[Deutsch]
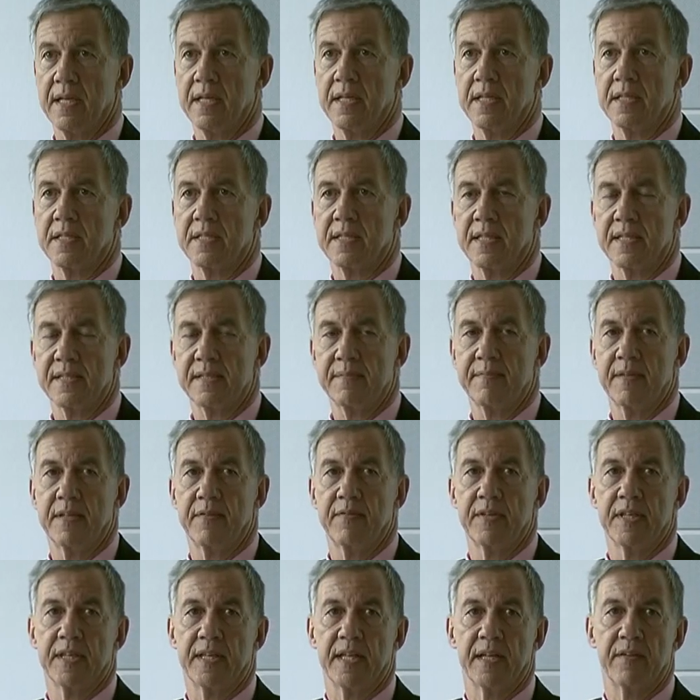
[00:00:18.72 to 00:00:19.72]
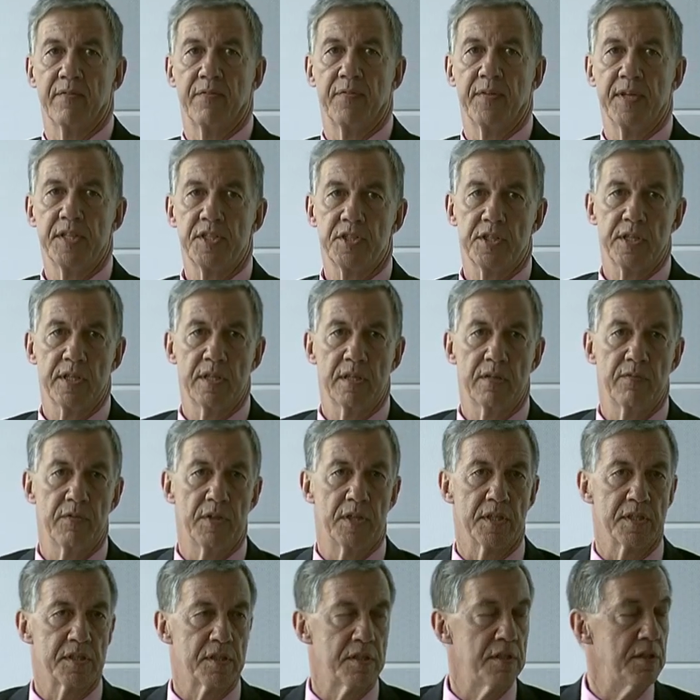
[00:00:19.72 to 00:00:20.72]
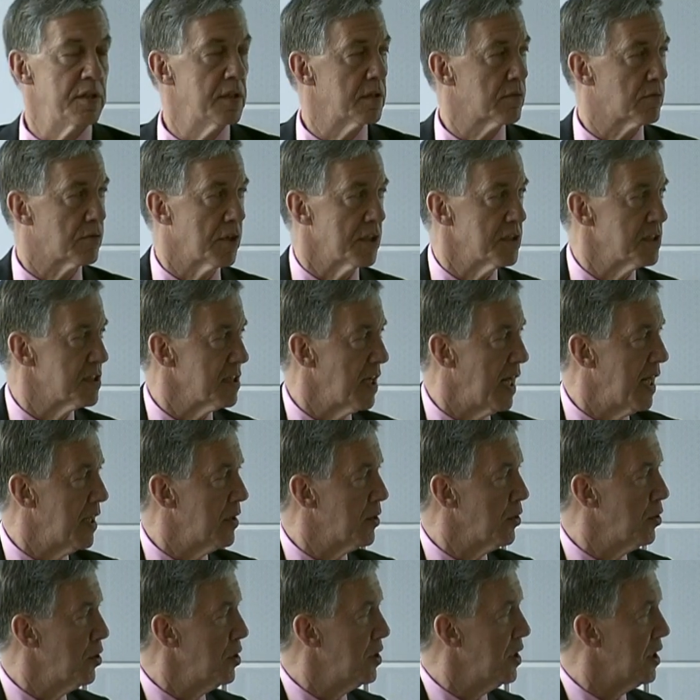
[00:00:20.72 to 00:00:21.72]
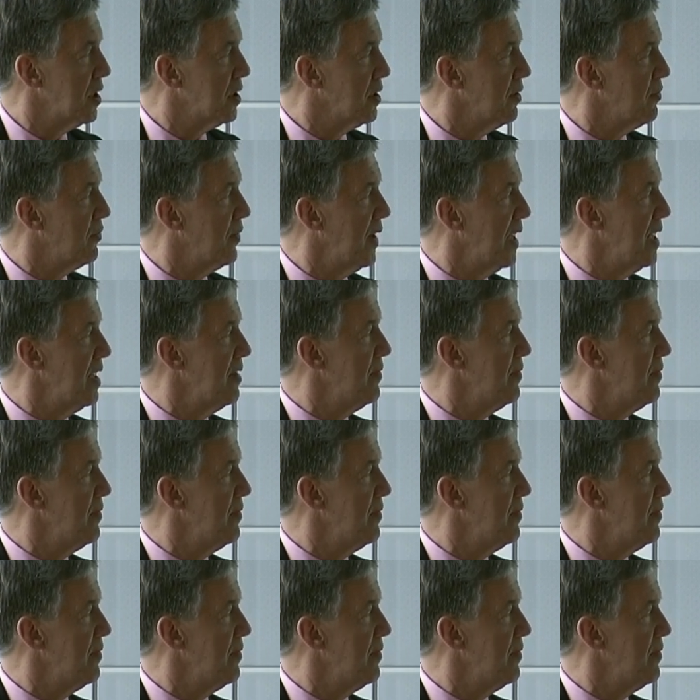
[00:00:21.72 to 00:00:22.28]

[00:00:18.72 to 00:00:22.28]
Walter Döring ist im Mai 2011 gegründet worden.